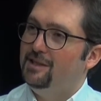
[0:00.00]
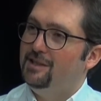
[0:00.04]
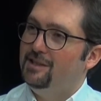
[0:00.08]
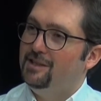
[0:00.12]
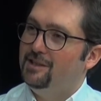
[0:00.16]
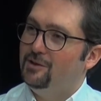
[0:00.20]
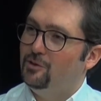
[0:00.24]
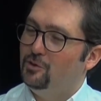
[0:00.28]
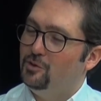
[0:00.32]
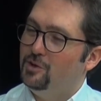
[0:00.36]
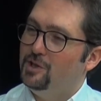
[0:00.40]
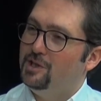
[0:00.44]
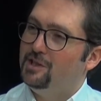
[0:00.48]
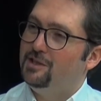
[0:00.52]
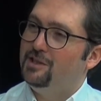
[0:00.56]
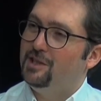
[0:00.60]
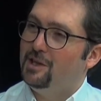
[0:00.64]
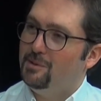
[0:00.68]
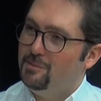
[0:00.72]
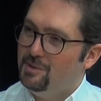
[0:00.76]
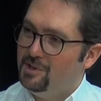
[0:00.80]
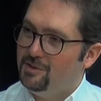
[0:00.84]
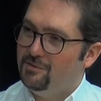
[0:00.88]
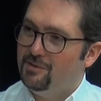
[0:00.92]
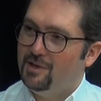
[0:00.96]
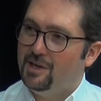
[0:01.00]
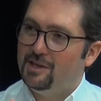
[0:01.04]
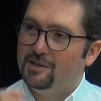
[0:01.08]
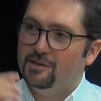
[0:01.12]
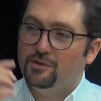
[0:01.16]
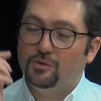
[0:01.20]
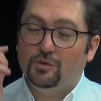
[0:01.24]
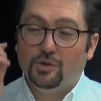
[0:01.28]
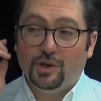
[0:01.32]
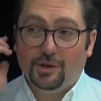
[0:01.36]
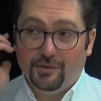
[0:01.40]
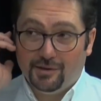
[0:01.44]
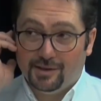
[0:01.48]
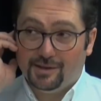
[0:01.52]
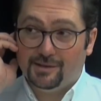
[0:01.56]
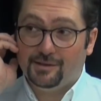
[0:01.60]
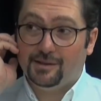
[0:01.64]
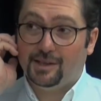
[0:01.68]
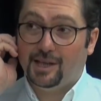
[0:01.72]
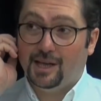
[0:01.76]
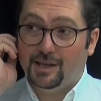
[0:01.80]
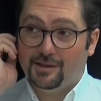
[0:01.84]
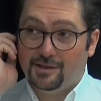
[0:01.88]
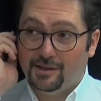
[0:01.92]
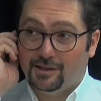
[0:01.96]
Onların da haberi vardı diyor. Evet
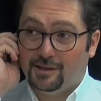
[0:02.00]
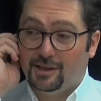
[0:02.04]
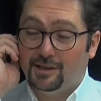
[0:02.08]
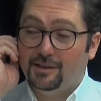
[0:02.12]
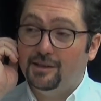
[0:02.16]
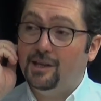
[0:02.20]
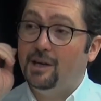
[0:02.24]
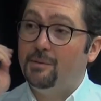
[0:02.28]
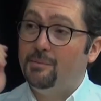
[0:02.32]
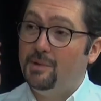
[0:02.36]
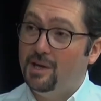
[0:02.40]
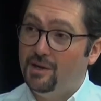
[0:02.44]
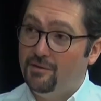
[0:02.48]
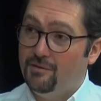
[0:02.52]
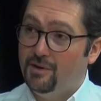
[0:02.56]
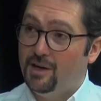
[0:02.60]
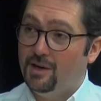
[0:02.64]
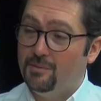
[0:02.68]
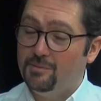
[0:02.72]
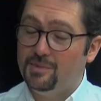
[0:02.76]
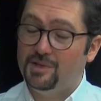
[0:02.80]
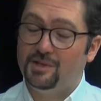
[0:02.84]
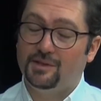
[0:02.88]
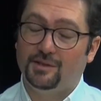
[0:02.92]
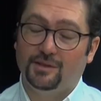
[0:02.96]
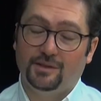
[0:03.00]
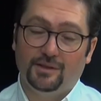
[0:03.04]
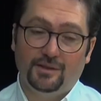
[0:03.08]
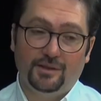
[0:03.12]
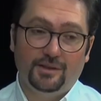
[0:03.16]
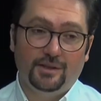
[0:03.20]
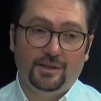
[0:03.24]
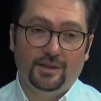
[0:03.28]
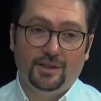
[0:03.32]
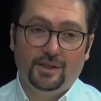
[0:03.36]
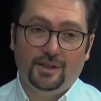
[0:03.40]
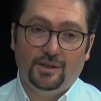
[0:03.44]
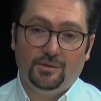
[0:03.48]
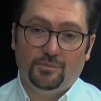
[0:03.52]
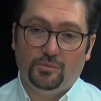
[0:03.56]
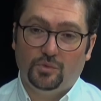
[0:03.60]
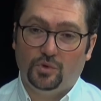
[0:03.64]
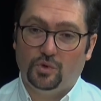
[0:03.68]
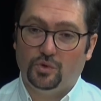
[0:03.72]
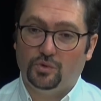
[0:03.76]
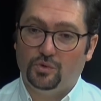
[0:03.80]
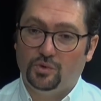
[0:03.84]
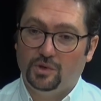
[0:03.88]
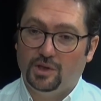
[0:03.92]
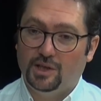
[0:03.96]
gerçekten de haber vermişti bu
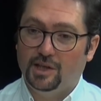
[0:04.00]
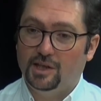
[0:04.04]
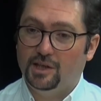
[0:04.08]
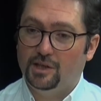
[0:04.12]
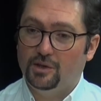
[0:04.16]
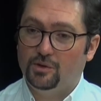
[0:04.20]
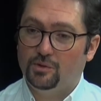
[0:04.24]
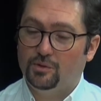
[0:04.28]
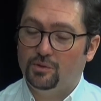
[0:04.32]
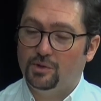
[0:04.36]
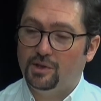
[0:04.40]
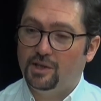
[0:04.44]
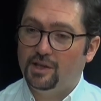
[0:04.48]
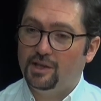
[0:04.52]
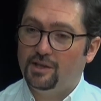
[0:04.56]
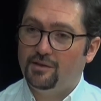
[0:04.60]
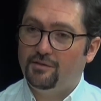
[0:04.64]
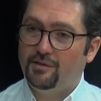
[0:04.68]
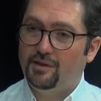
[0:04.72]
konuyla ilgili olarak.